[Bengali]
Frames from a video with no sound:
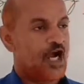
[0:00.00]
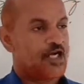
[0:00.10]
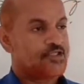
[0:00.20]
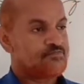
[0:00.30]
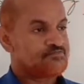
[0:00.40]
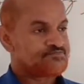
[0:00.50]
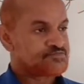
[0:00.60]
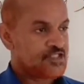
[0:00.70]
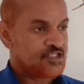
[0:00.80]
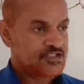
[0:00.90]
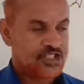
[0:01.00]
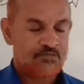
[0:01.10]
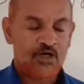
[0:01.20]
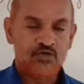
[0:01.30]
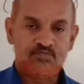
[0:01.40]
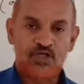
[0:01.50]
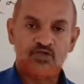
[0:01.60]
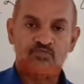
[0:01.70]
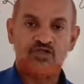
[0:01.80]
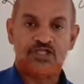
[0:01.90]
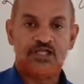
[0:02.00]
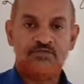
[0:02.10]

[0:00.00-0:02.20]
আর সেবা উৎপাদন বলতে